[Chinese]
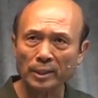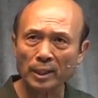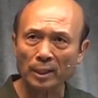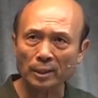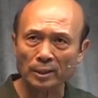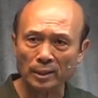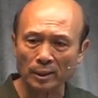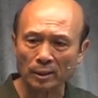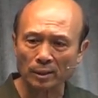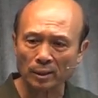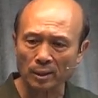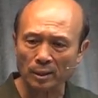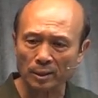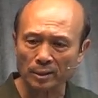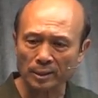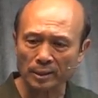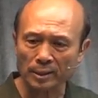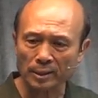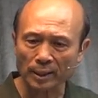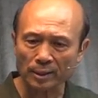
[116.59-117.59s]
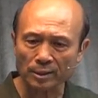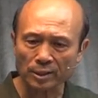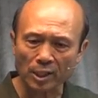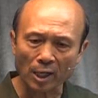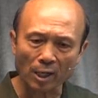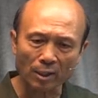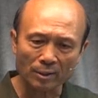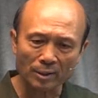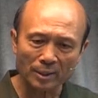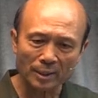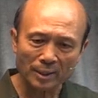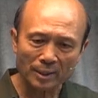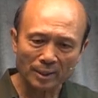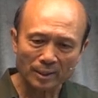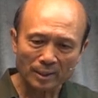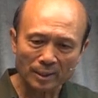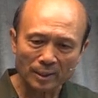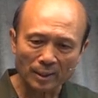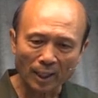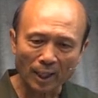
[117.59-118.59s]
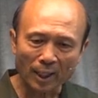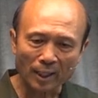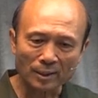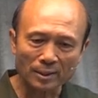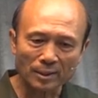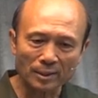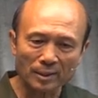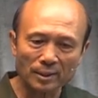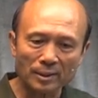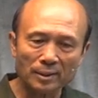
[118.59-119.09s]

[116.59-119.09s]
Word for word: 的一个现照啊。